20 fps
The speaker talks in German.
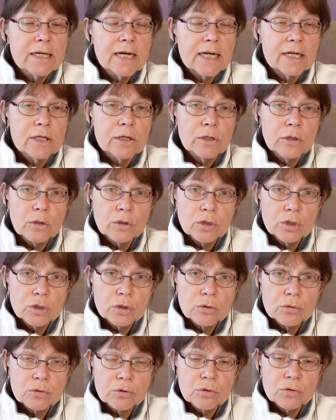keine
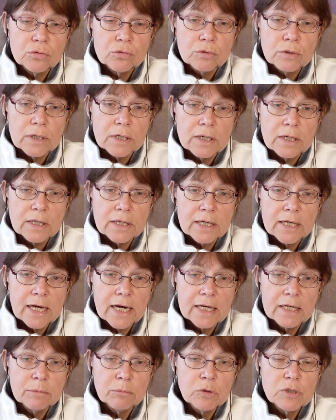Knochenstruktur,
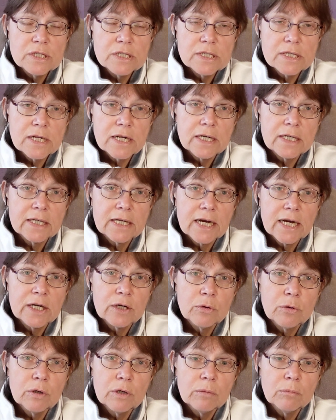keine Muskeln,
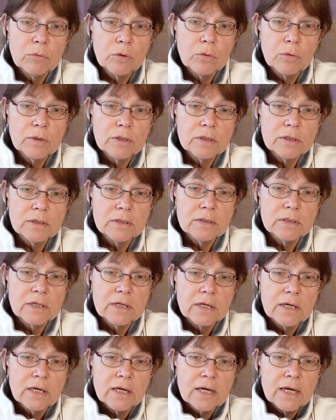keine Hormone,
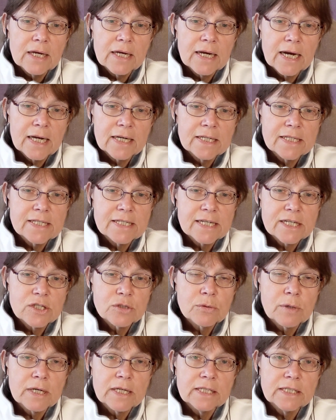keine
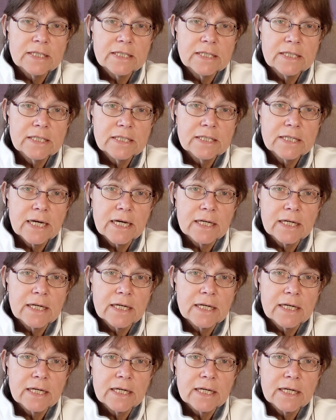Sexualität,